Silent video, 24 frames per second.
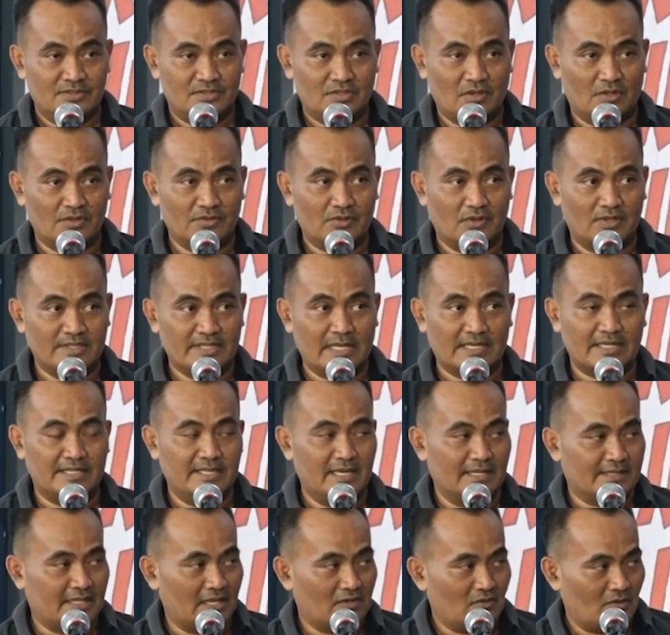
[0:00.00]
Contohnya
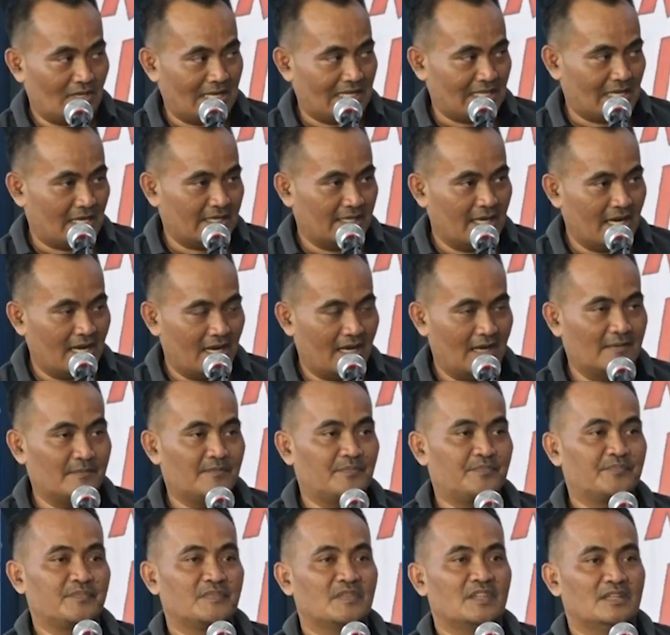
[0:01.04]
kegiatan olahraga,
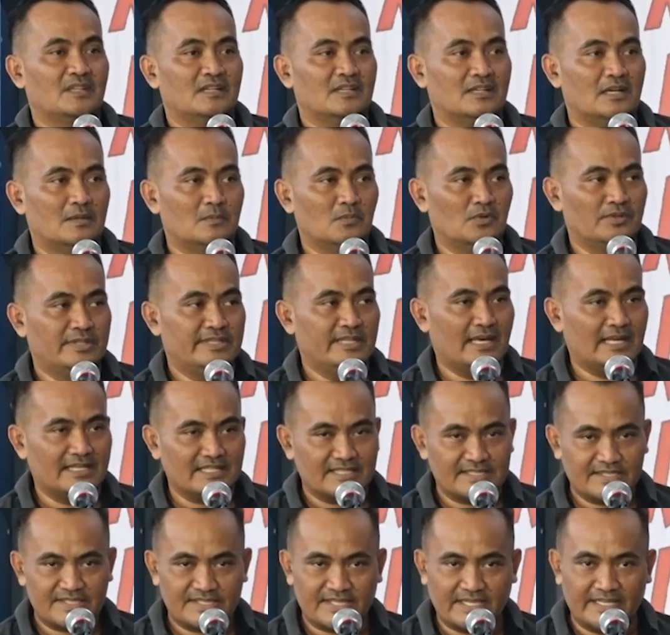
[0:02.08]

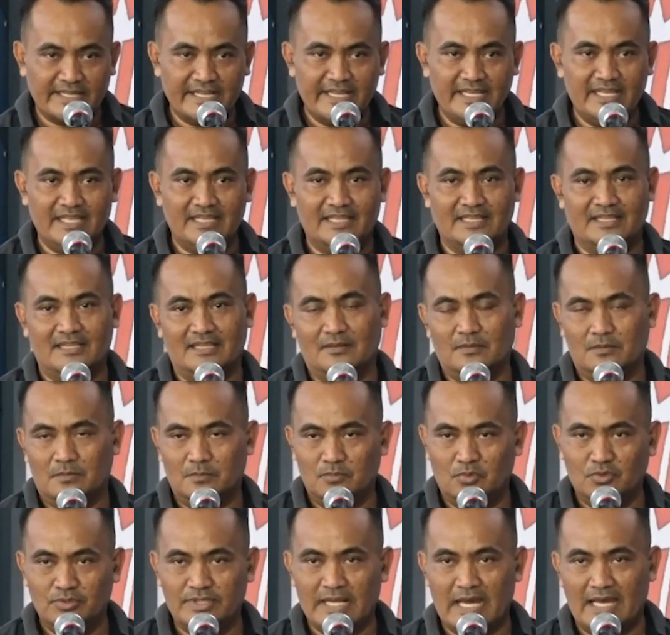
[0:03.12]
kemudian seni,
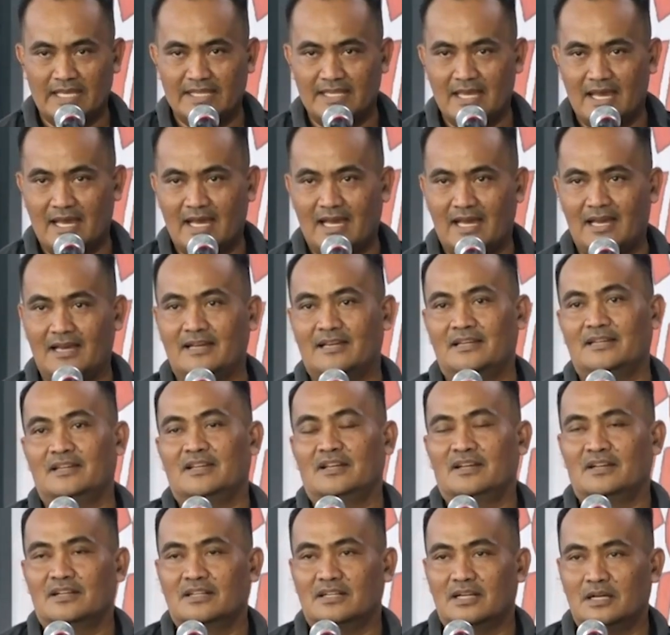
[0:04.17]
budaya,
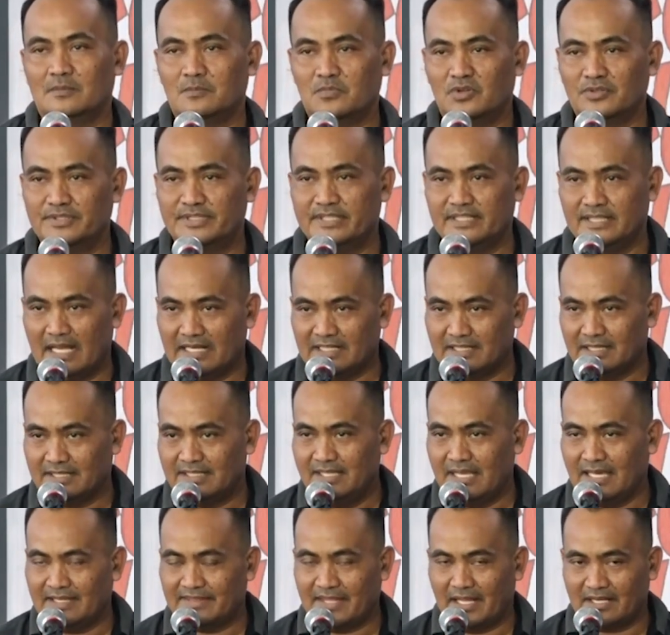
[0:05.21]
kemudian
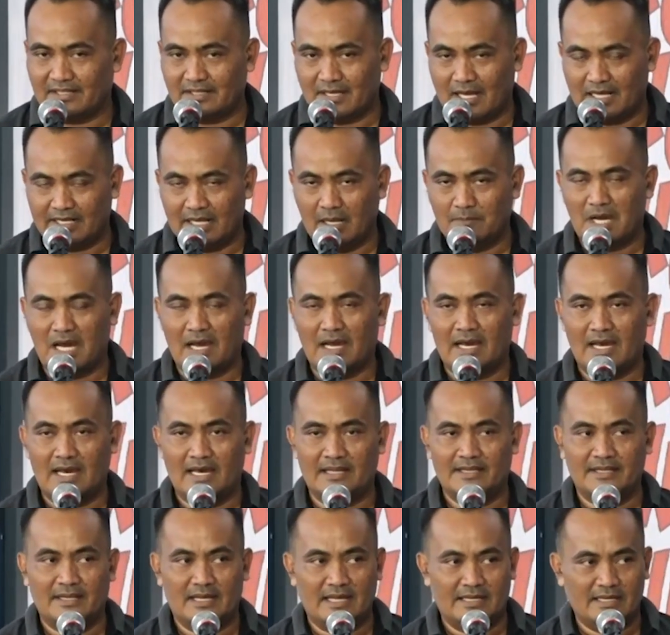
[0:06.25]
kegiatan keagamaan.